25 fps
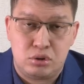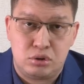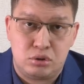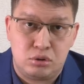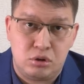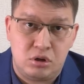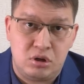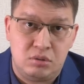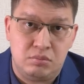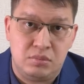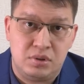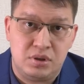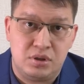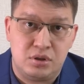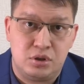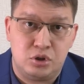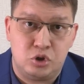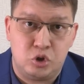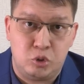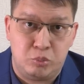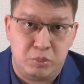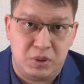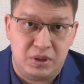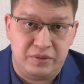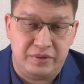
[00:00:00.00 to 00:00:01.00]
стоимость
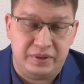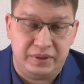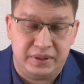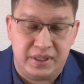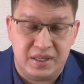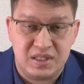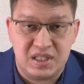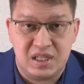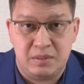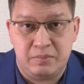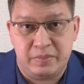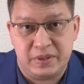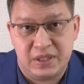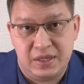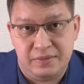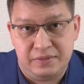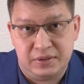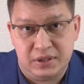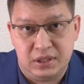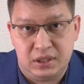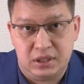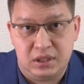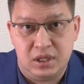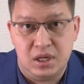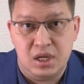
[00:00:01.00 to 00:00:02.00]
топлива на
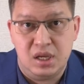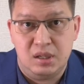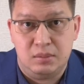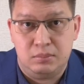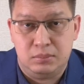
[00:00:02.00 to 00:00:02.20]
заправках,